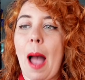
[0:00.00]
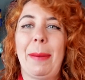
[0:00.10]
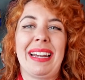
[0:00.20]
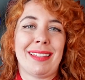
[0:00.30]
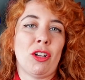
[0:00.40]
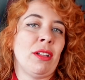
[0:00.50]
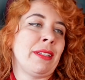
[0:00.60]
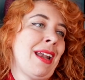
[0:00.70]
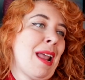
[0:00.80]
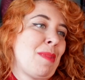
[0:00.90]
Aparte lo de
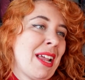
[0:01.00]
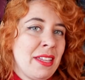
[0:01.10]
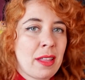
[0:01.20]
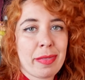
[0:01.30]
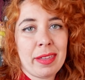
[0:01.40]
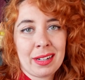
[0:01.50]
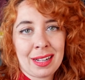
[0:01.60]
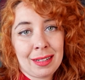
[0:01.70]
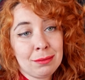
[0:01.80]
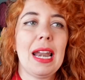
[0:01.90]
tener la playita
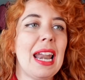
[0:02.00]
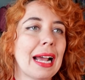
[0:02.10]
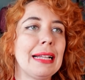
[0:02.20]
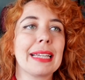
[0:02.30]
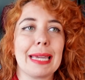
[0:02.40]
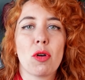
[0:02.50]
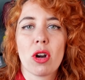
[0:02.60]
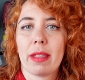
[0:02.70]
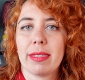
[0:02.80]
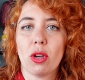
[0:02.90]
cerca. La gente que hemos
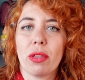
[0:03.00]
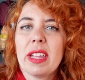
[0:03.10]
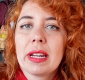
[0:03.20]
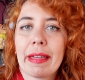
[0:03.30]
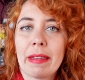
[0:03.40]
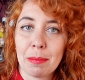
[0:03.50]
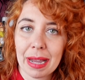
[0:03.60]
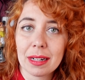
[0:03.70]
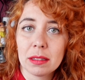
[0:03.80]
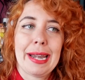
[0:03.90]
nacido cerca del
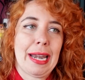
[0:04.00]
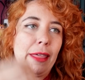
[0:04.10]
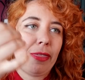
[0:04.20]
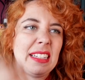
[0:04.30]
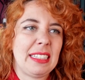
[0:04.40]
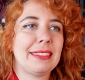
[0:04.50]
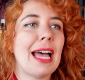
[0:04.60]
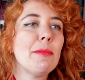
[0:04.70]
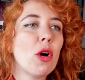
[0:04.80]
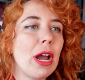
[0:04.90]
mar,
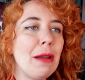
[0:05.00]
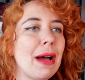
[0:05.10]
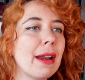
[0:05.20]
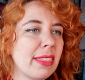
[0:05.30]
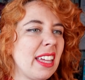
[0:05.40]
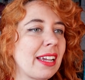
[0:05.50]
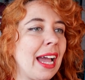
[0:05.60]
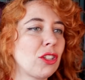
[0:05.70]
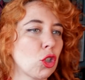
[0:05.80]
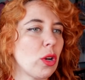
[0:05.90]
necesitamos el mar
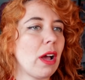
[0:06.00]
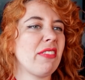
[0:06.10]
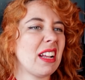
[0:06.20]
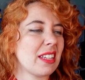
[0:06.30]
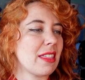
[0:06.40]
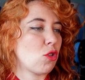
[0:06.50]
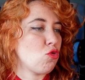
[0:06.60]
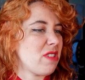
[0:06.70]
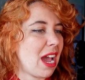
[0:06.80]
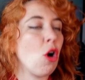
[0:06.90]
cerca. Esto es una frase de
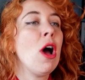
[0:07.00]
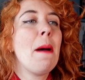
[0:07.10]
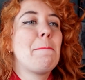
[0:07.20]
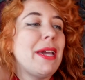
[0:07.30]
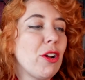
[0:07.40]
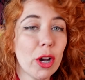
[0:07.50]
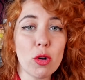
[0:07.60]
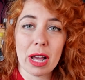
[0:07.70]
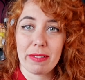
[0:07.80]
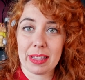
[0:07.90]
cuñado, pero es
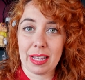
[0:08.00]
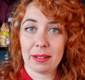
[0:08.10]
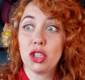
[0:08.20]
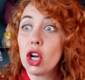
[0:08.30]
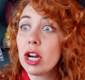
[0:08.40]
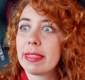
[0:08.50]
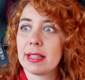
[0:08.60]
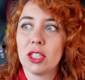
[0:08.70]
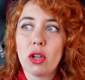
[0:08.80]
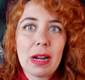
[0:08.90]
una verdad. Yo
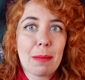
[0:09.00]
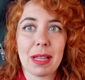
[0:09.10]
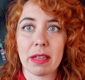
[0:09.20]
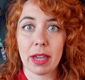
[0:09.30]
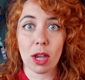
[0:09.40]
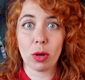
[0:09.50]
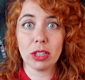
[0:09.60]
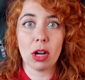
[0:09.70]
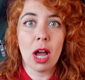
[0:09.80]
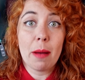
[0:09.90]
necesito ver la playa de vez en
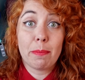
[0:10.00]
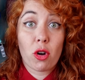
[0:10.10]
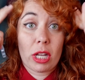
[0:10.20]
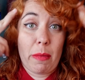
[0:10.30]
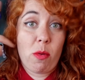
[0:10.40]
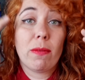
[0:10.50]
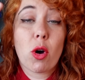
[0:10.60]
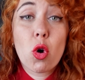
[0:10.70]
cuando, porque me vuelvo